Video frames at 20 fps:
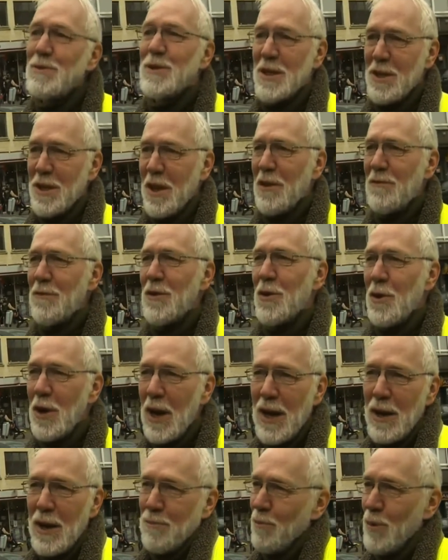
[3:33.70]
c'est
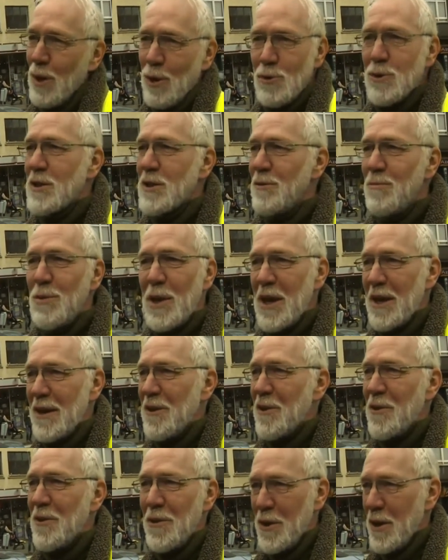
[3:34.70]
inviolable, mais on sait bien
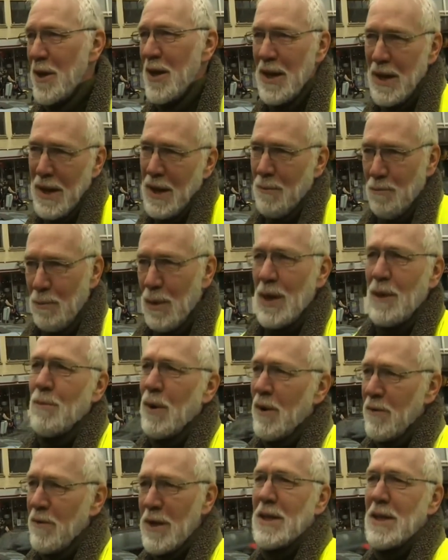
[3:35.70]
que même
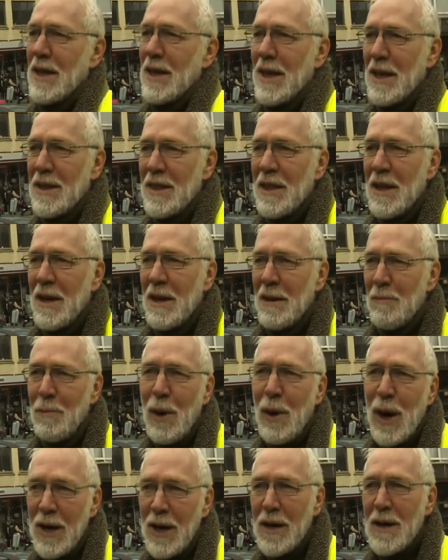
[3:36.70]
avec des cadenas
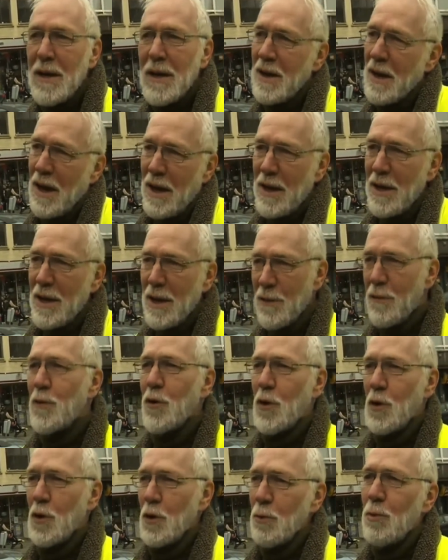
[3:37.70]
pareils, il arrive
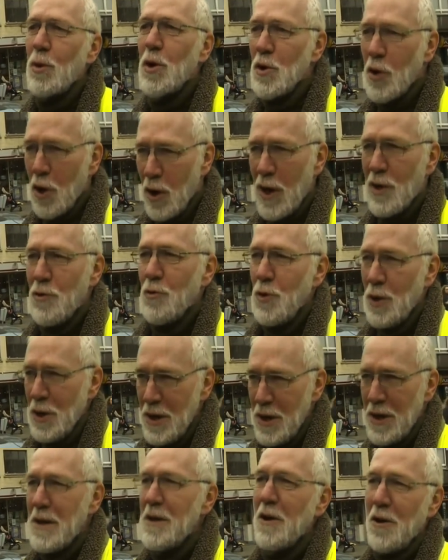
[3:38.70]
que pendant la
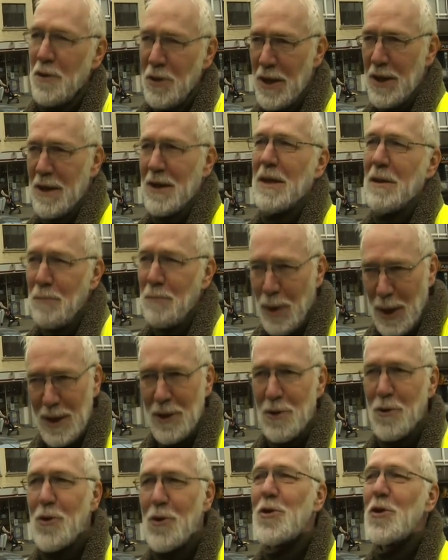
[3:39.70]
nuit, il y en a qui
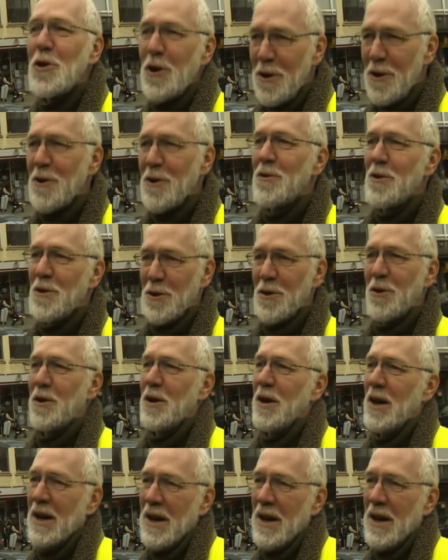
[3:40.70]
prennent le temps de,